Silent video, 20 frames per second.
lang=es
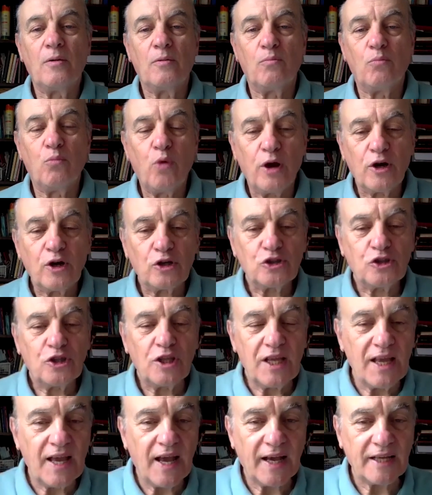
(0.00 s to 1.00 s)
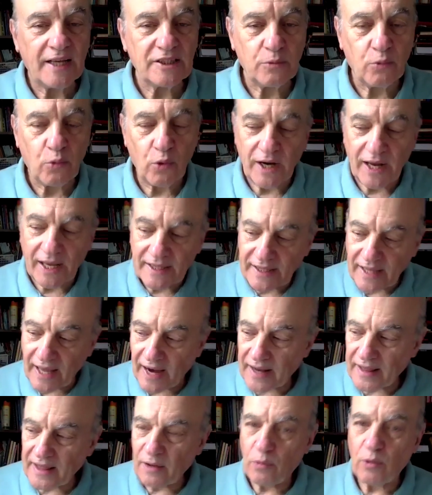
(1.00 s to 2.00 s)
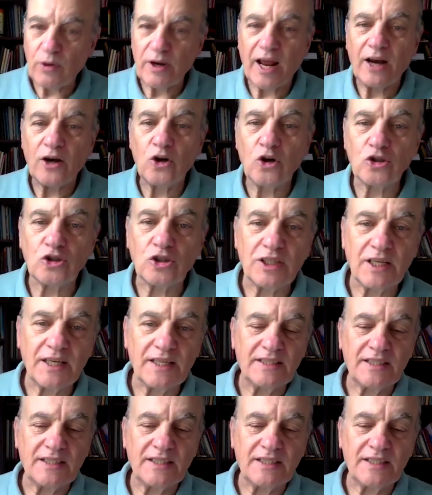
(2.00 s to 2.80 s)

Buenos días, buenas tardes, buenas noches,